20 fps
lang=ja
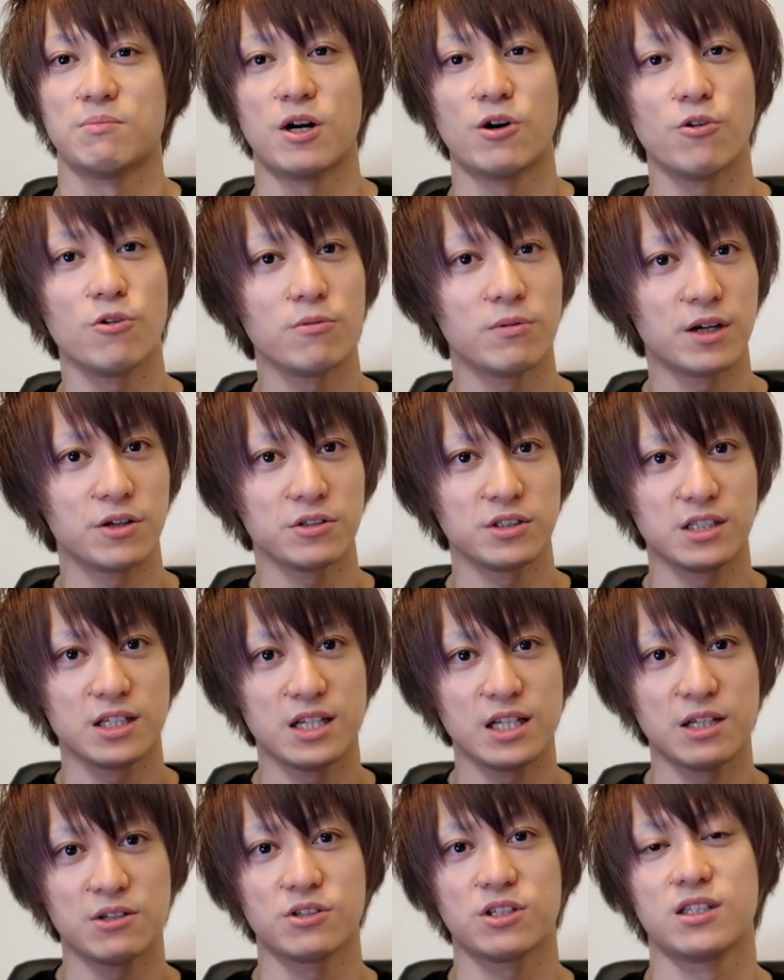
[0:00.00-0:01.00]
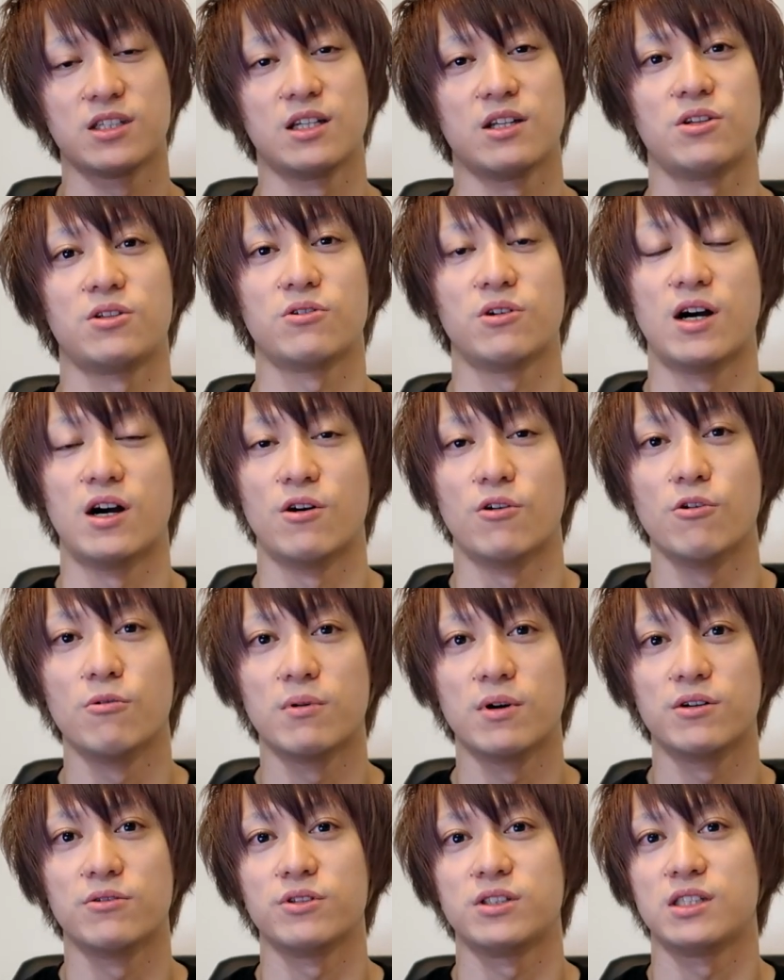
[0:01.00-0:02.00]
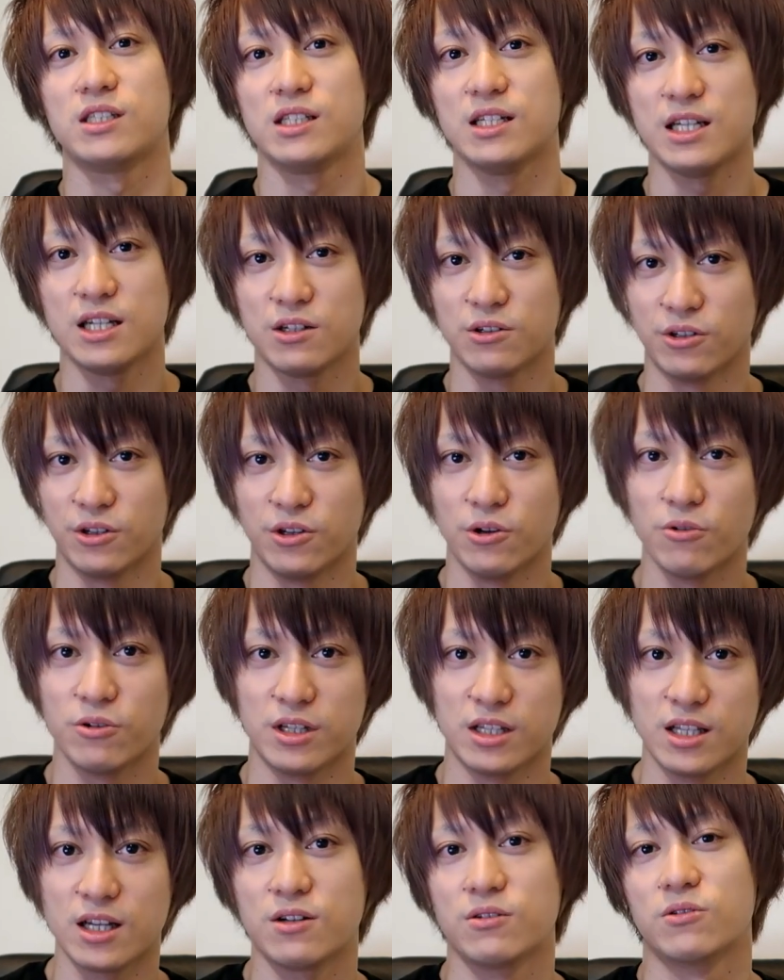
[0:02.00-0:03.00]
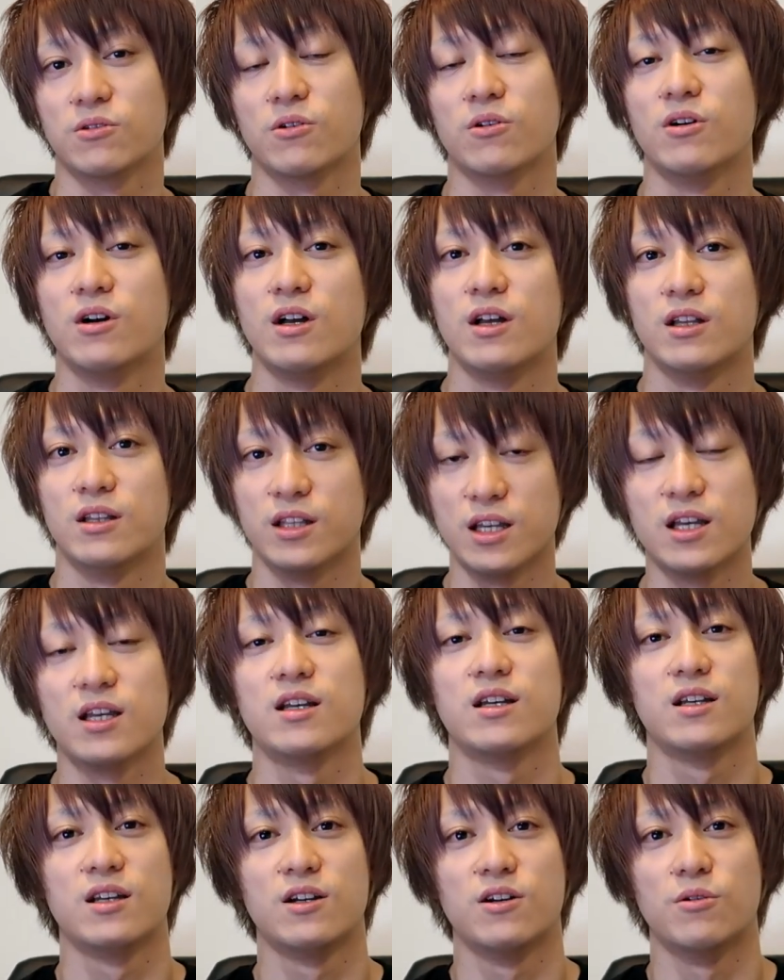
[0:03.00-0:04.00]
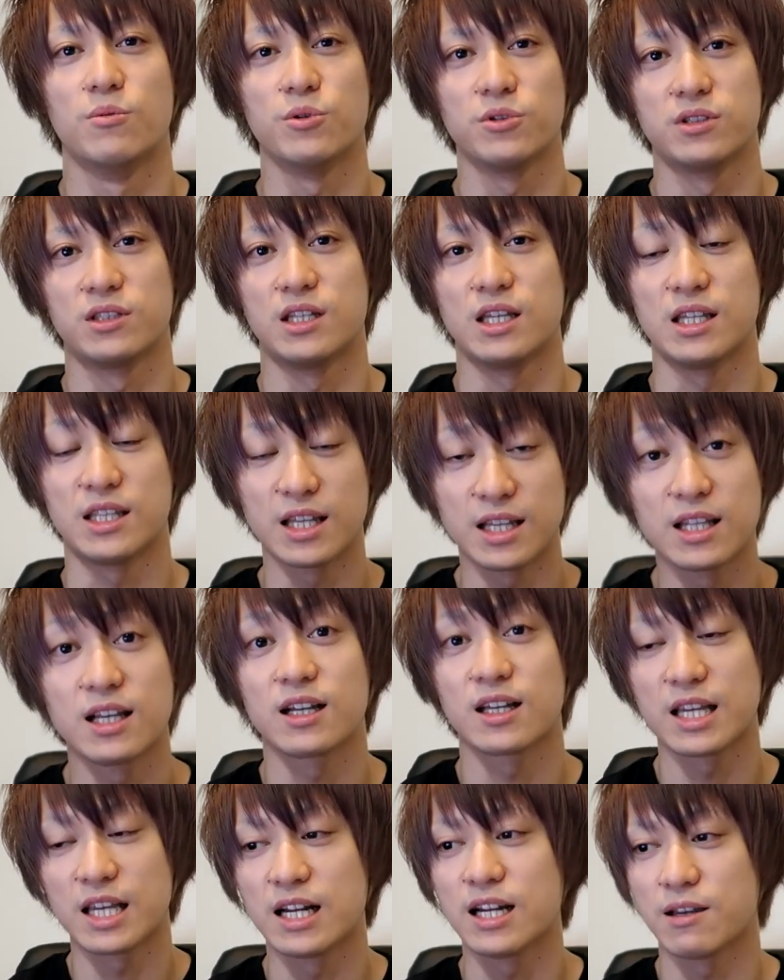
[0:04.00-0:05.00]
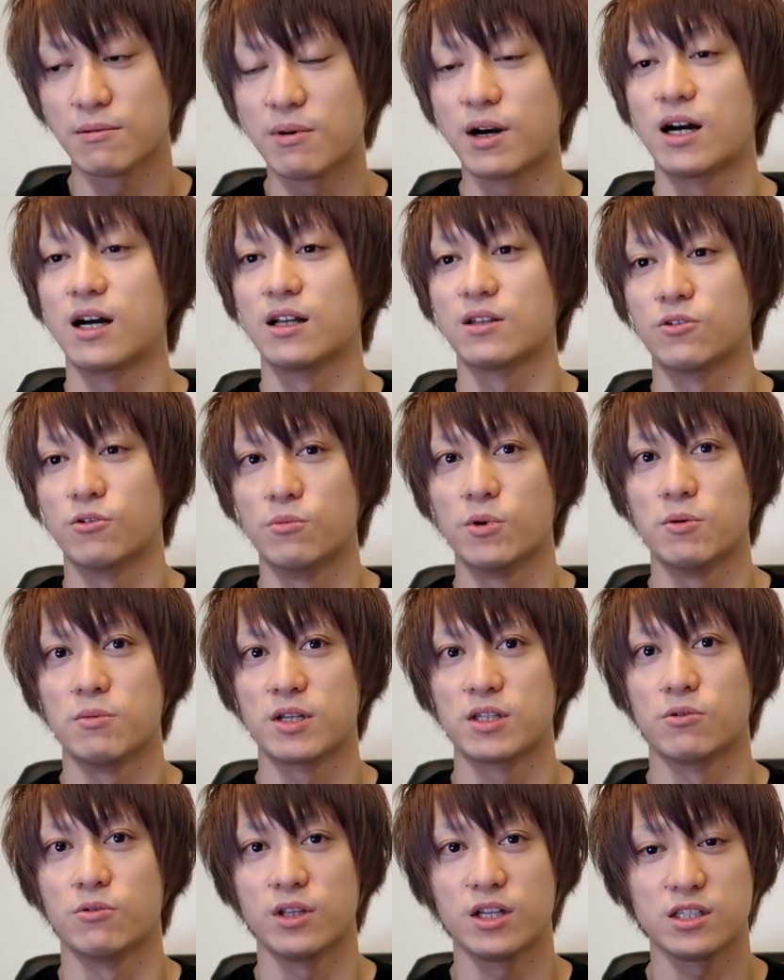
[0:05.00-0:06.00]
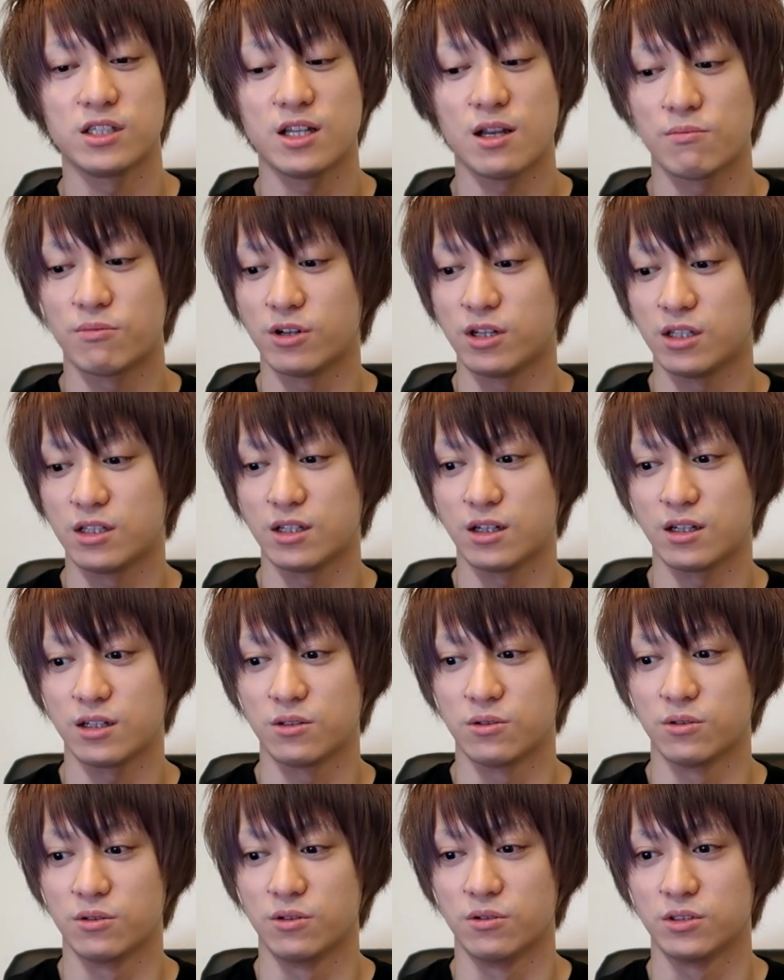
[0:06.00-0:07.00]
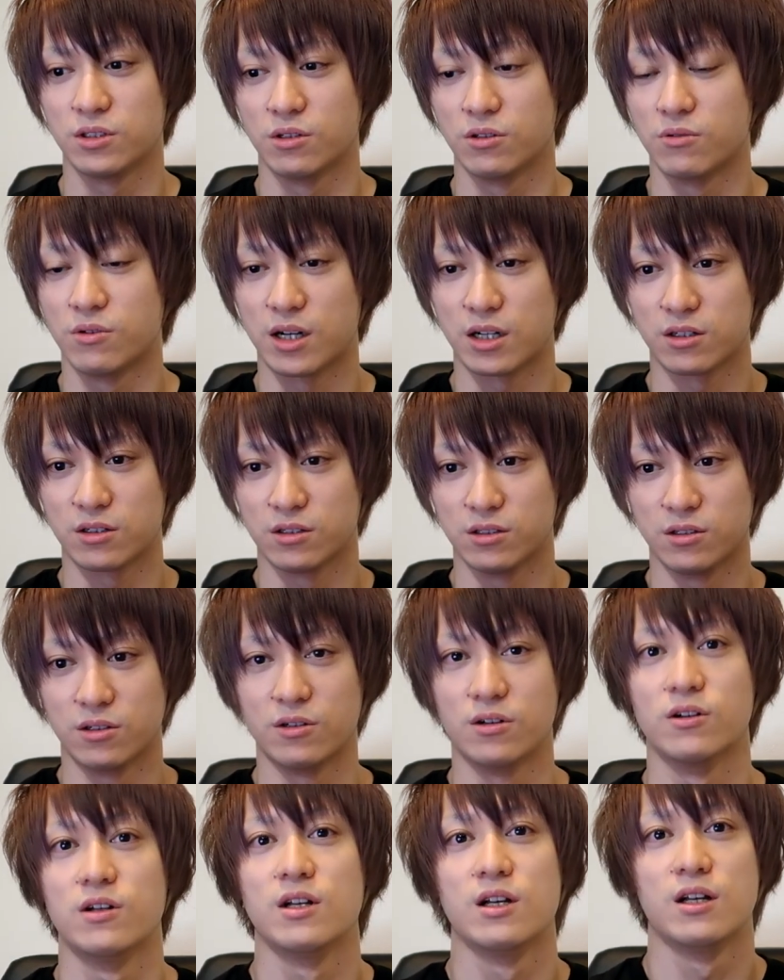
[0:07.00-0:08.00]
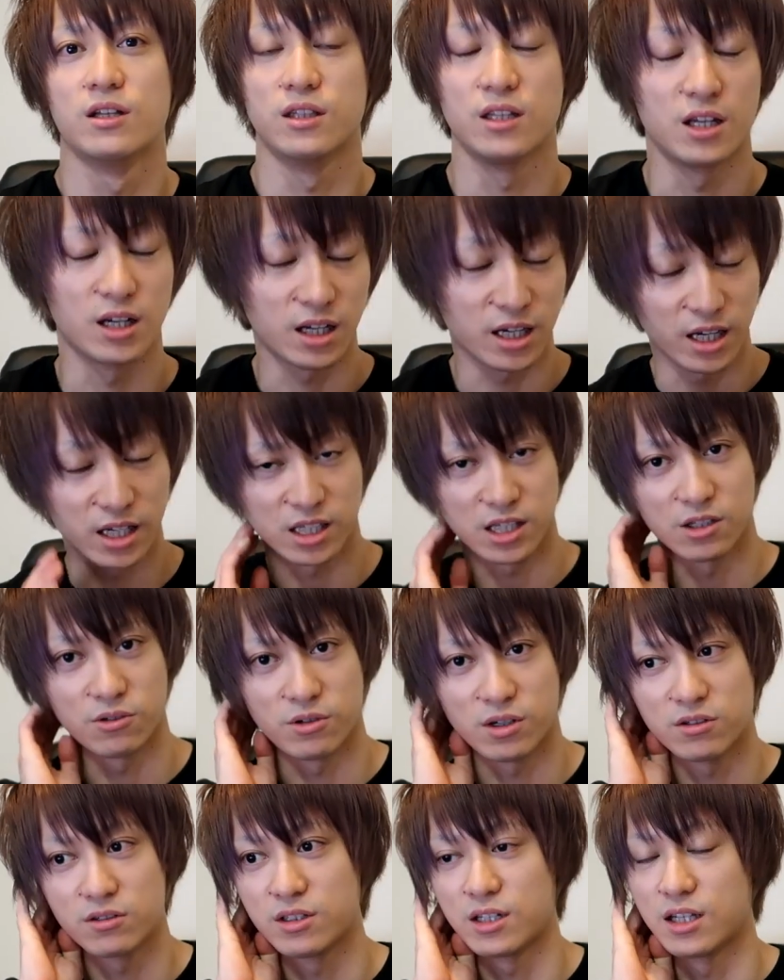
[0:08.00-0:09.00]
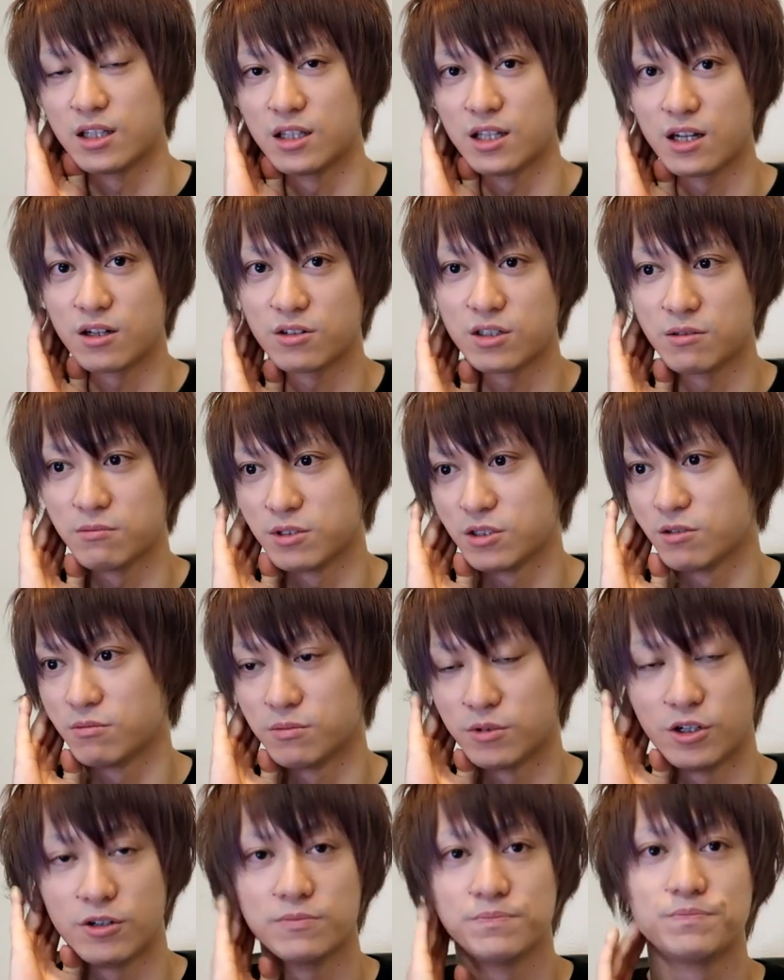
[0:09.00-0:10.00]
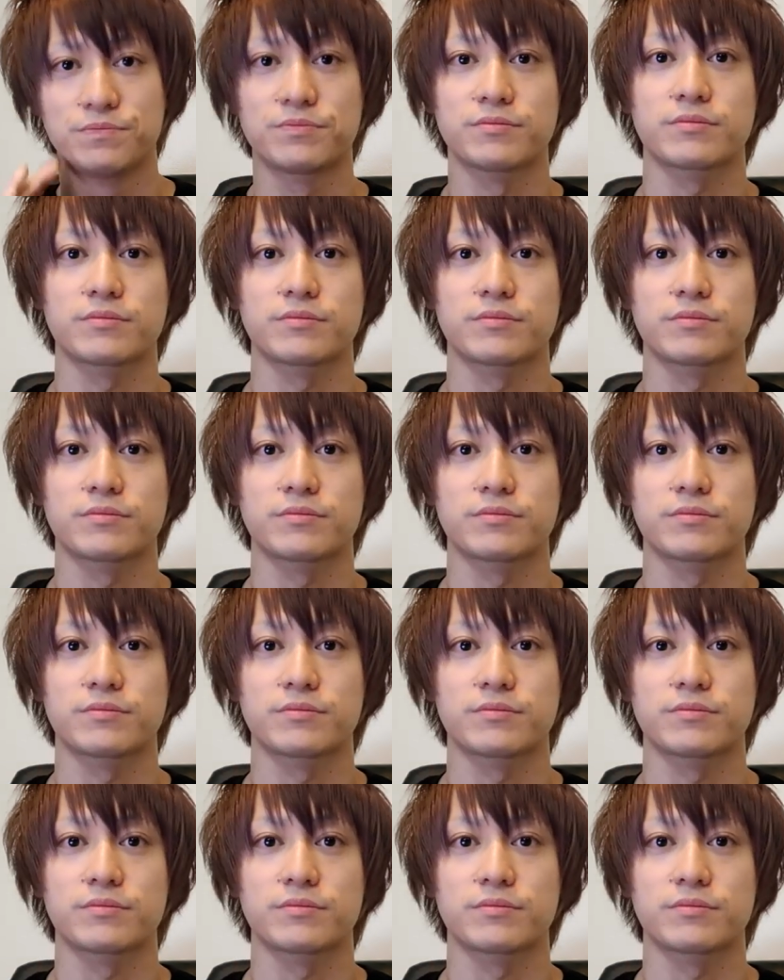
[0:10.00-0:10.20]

まあオーバーウォッチリーグ知ってる人はオーバーウォッチリーグのようになるとね、思っていただければと思います。同じね、ブリザードのその枠のね、会社の枠なんで、アクティビジョンも。